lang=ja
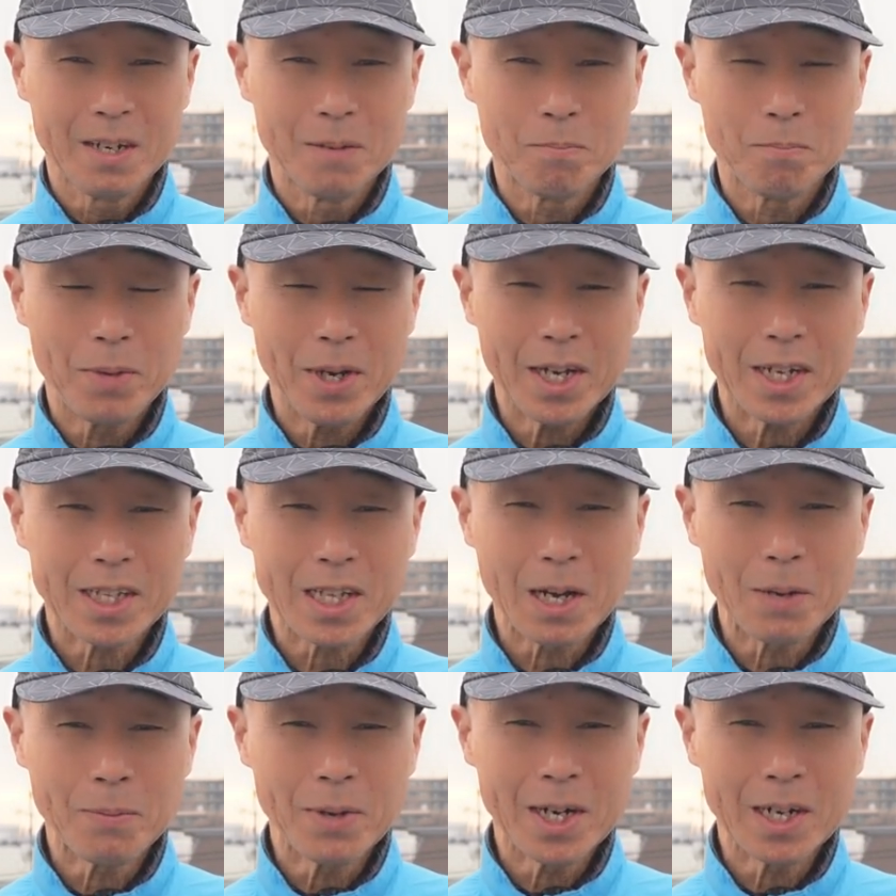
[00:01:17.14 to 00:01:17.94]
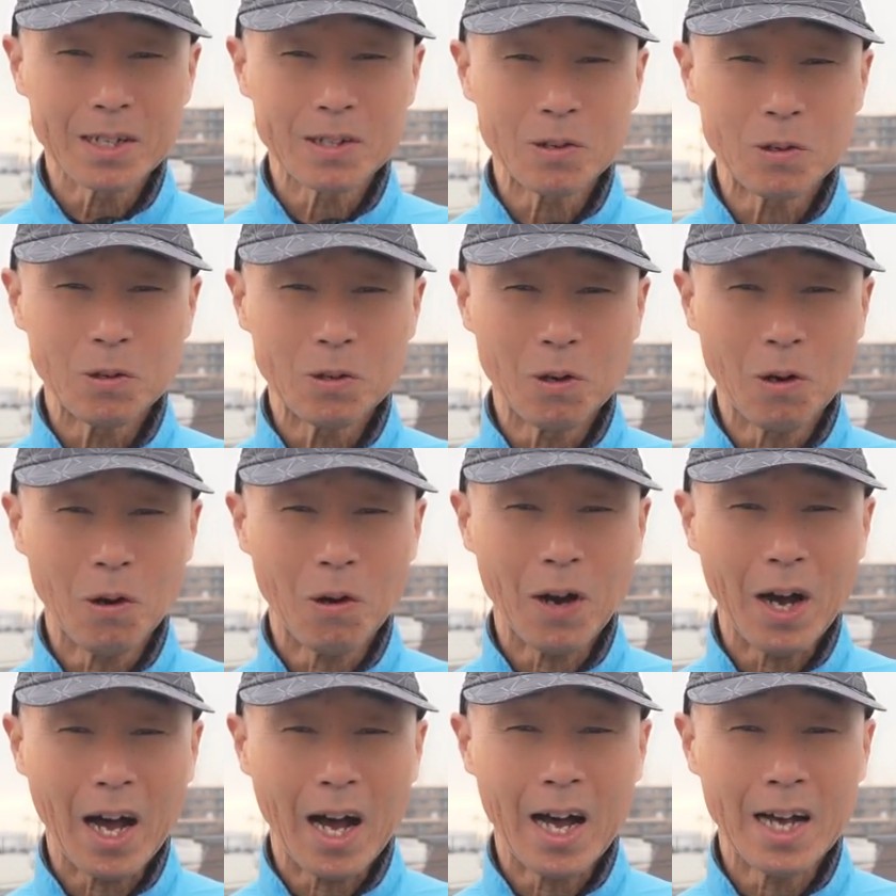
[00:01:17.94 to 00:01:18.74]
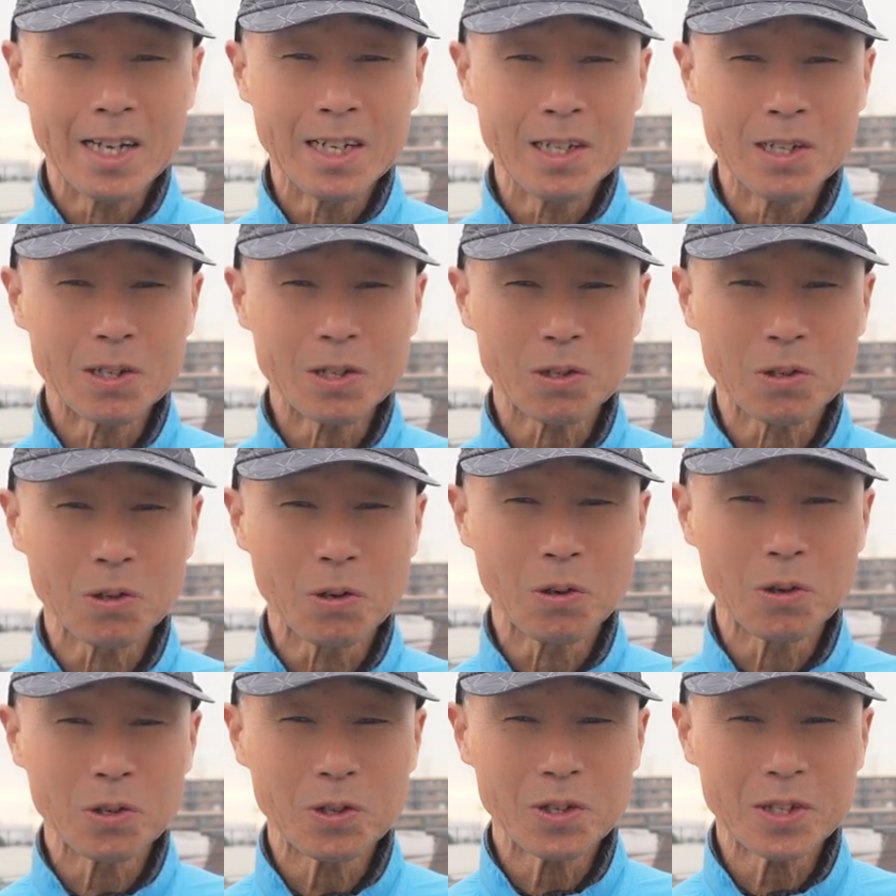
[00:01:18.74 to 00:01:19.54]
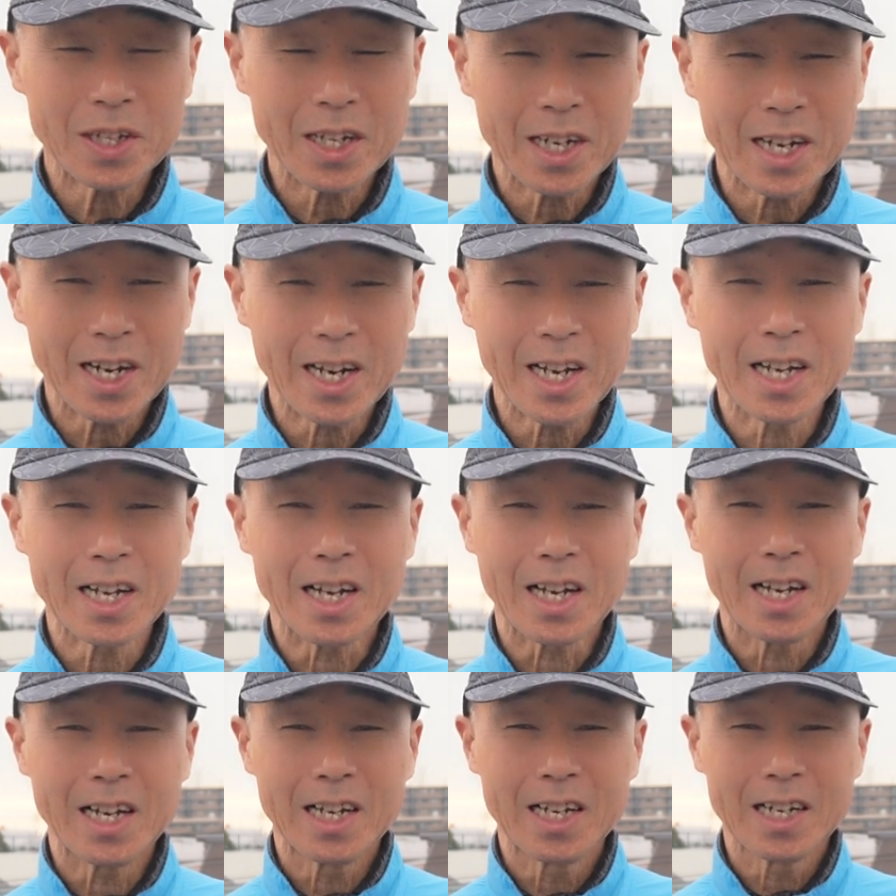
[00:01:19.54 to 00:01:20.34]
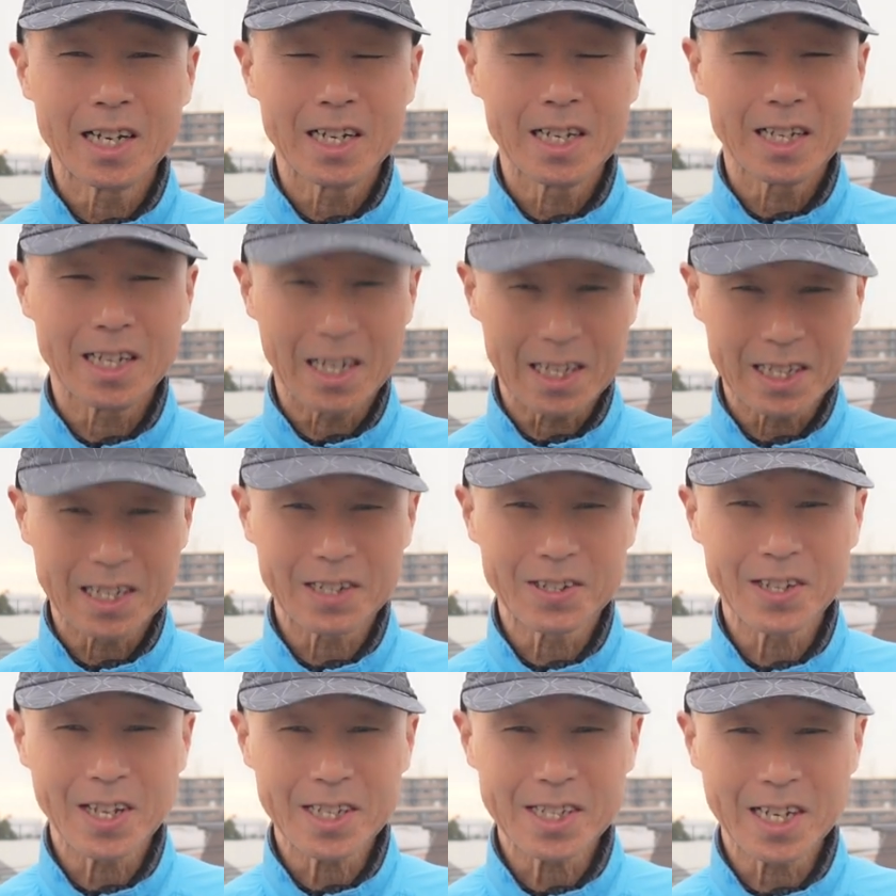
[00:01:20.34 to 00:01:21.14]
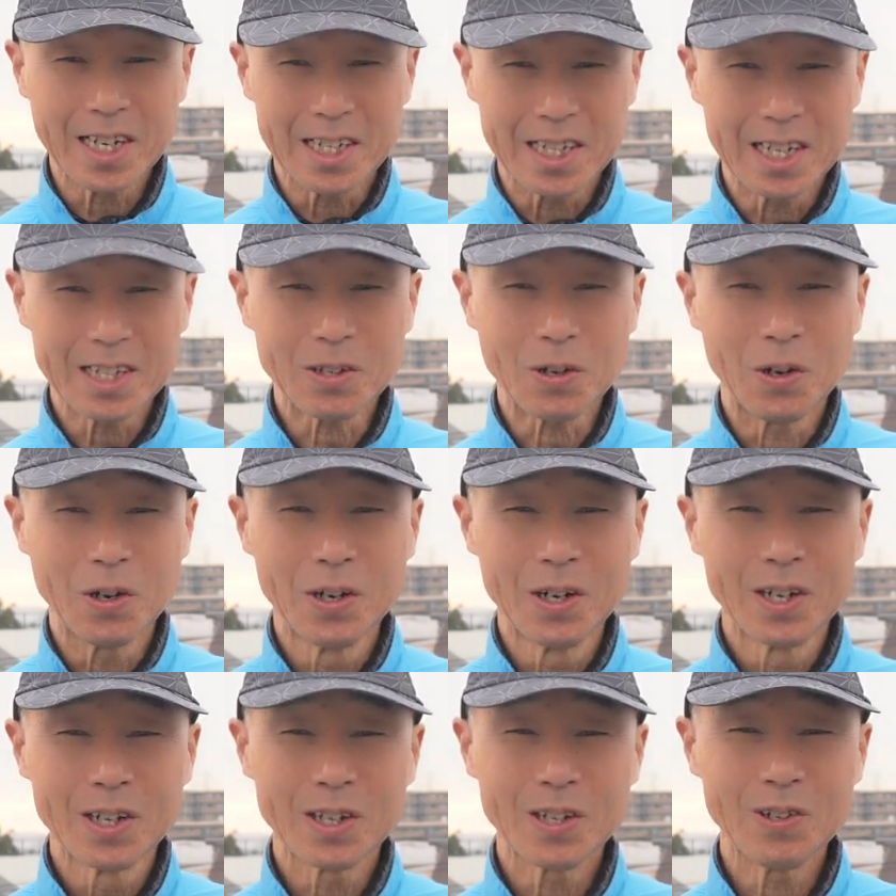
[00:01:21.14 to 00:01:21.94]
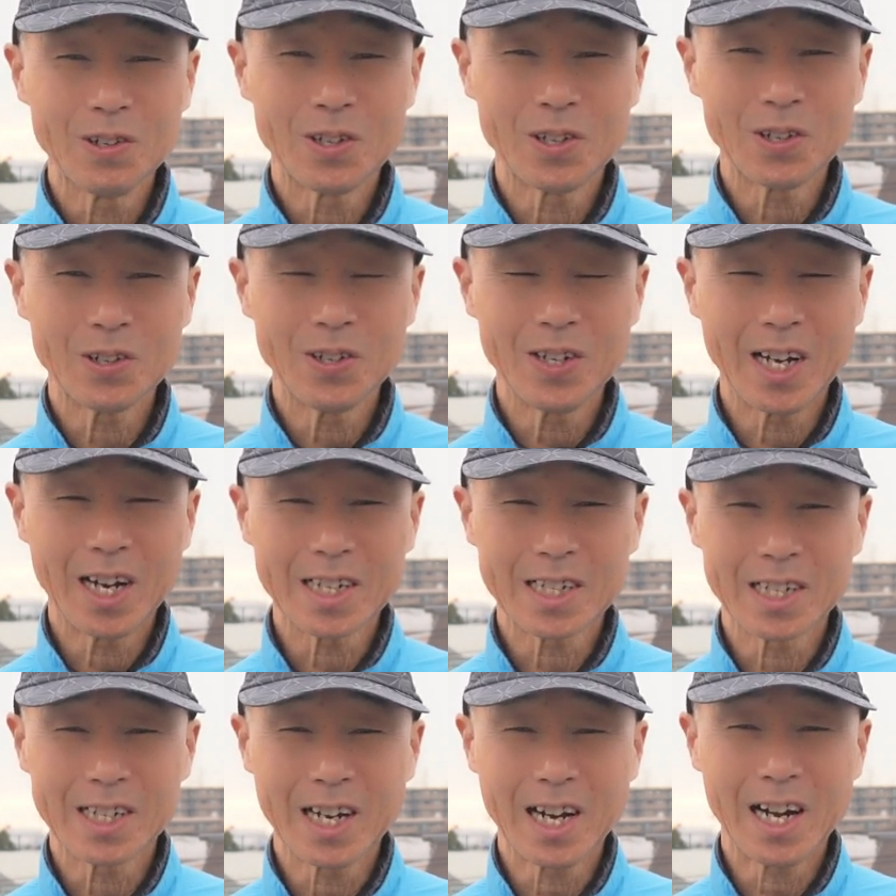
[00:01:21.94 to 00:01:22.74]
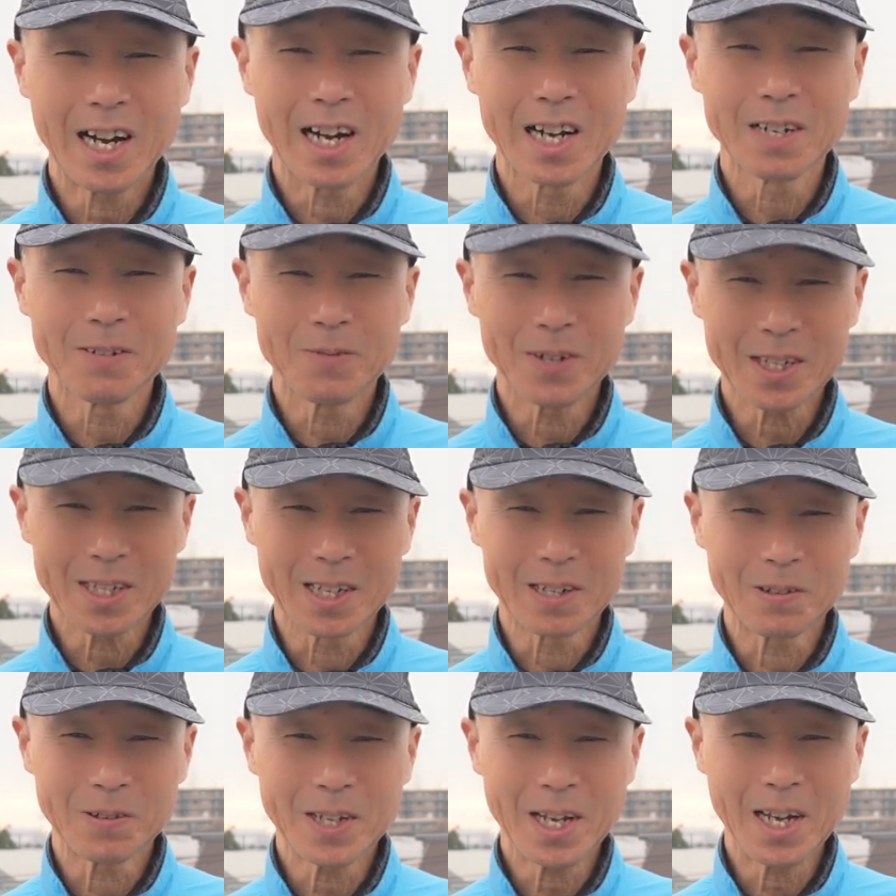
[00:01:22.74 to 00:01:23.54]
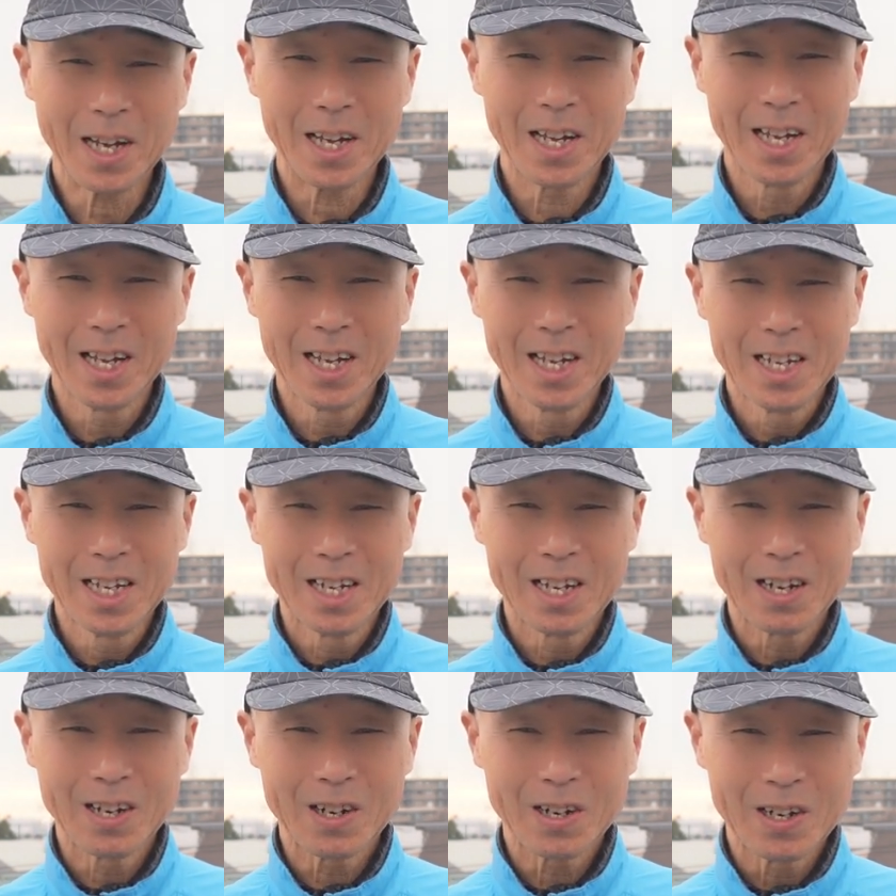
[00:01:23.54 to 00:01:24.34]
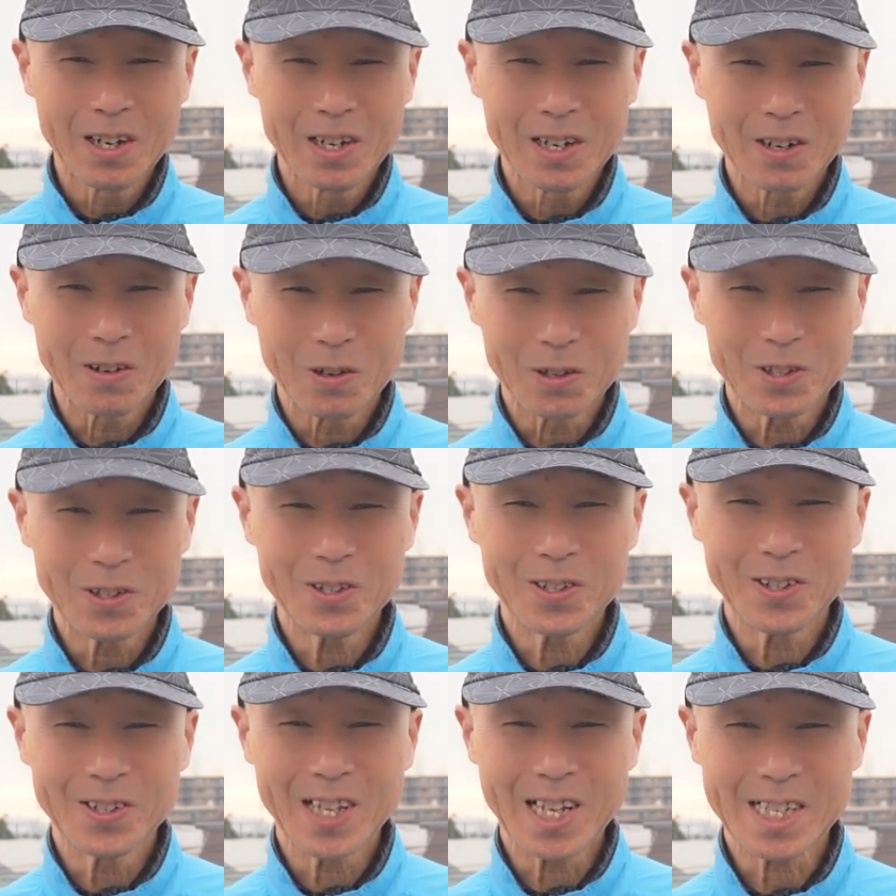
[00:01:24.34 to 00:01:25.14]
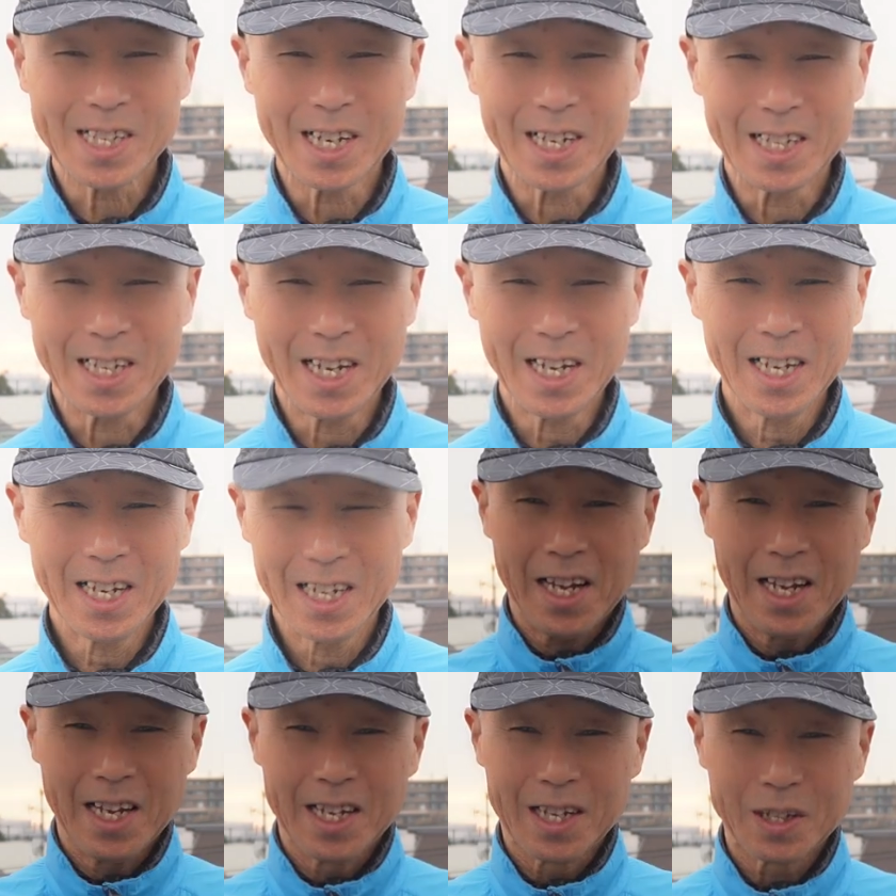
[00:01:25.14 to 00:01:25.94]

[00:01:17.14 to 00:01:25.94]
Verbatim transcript: ベータバージョンをアンインストールしてからやってくださいねという注意書きがありましたのでご注意くださいね。